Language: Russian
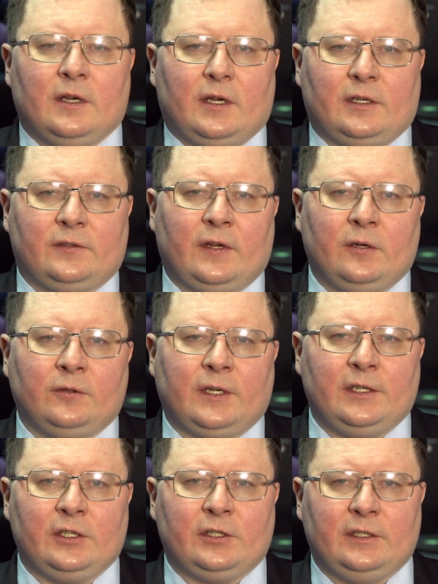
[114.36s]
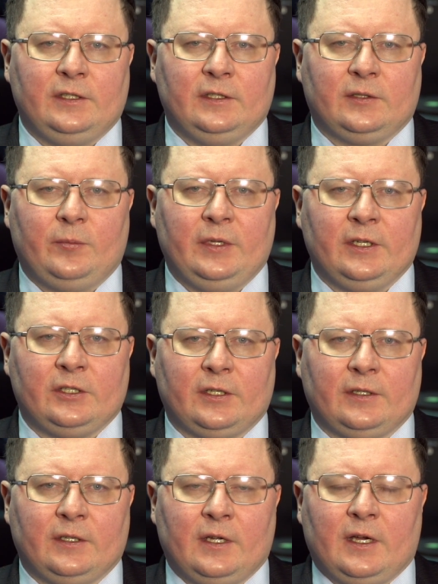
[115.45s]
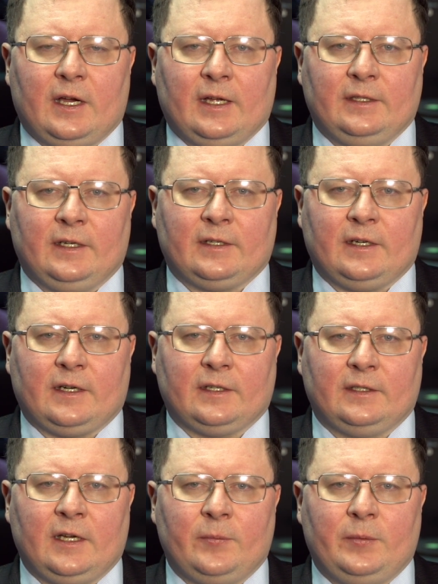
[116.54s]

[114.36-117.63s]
Разворот, конечно, неизбежен, однако когда